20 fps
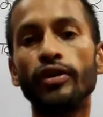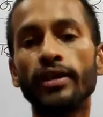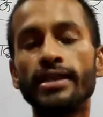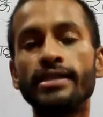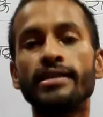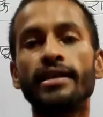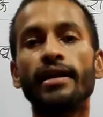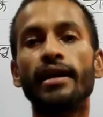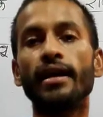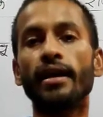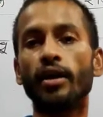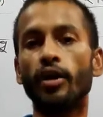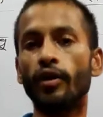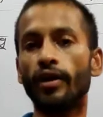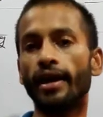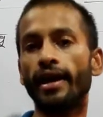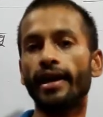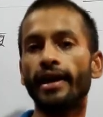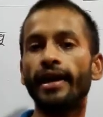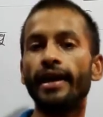उनकी जगह
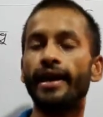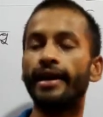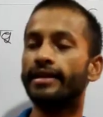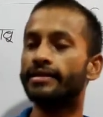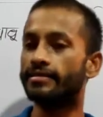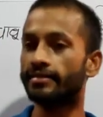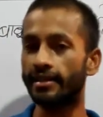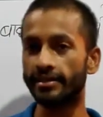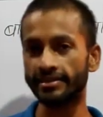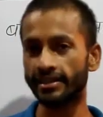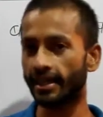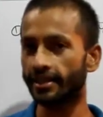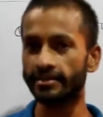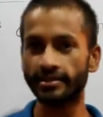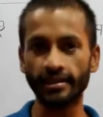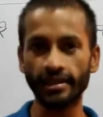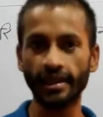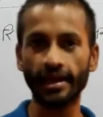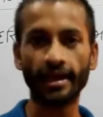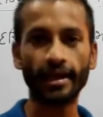कौन आ गए एडिशनल चार्ज
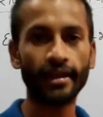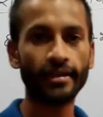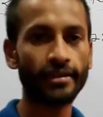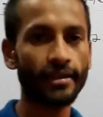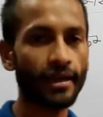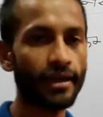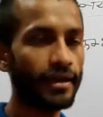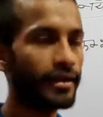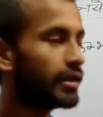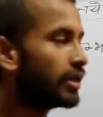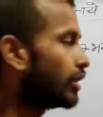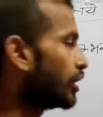दिया गया था